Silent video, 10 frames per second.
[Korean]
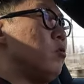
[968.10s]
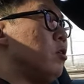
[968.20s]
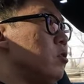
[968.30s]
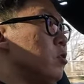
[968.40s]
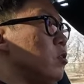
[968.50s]

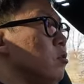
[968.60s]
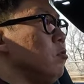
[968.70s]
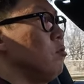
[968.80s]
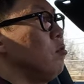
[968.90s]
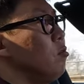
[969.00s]
에이엠지는
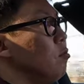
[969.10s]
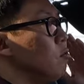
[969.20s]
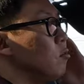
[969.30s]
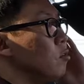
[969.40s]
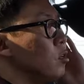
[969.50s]

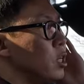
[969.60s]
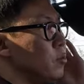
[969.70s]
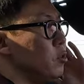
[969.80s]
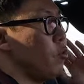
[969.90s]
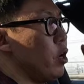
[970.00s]

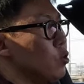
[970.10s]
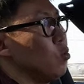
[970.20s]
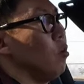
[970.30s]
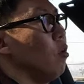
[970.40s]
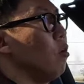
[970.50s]
힘은 되게
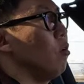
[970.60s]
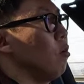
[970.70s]
좋네.